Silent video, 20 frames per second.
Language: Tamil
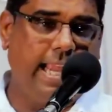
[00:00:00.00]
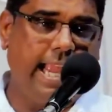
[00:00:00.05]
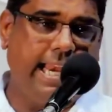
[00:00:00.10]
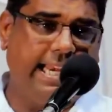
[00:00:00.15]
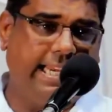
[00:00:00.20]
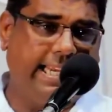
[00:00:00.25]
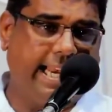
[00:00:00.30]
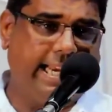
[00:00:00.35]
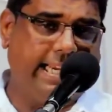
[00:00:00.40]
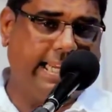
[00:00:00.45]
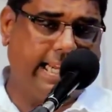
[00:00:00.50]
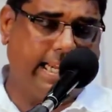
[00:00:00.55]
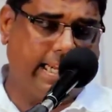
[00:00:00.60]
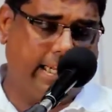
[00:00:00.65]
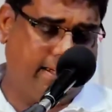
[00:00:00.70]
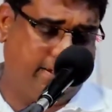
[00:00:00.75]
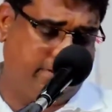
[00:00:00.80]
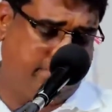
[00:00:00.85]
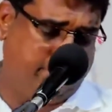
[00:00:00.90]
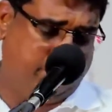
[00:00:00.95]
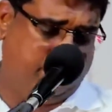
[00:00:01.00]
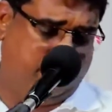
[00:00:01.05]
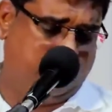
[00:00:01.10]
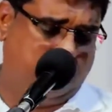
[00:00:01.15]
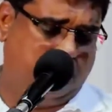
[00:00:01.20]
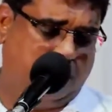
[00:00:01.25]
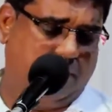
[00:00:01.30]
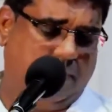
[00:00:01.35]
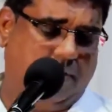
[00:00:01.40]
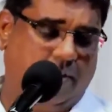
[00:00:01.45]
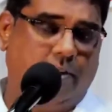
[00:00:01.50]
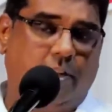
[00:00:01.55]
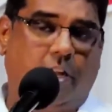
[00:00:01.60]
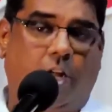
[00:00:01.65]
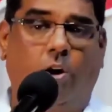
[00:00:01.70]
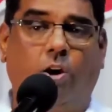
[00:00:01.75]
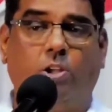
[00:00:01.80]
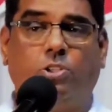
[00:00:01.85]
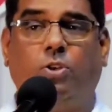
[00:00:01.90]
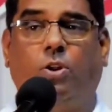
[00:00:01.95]
ஏன்னு கேட்டால்
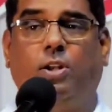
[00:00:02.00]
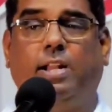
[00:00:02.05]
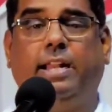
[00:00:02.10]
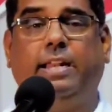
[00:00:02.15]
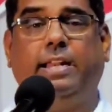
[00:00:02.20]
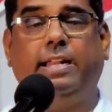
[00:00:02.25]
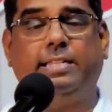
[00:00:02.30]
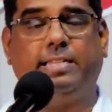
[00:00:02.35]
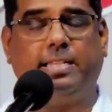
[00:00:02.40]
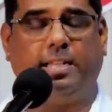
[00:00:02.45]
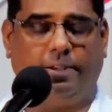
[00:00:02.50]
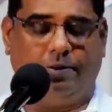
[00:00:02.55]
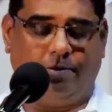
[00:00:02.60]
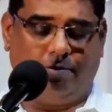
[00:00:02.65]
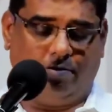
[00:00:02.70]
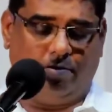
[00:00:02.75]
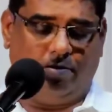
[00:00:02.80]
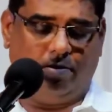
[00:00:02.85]
அவங்க சொல்ற ரீசன்